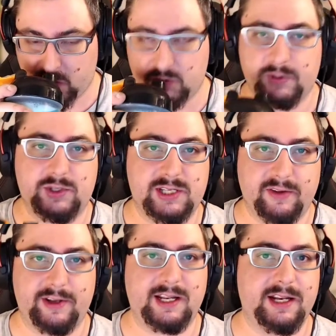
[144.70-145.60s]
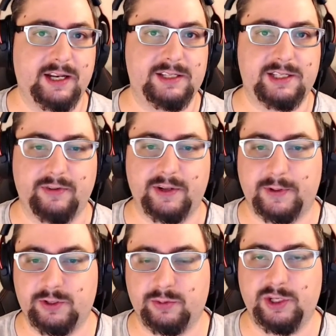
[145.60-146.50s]
Je pense que ça va être l'ananas qui va être
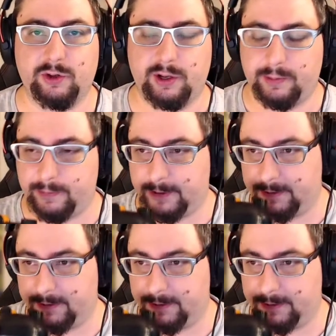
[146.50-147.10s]
prédominant quand même.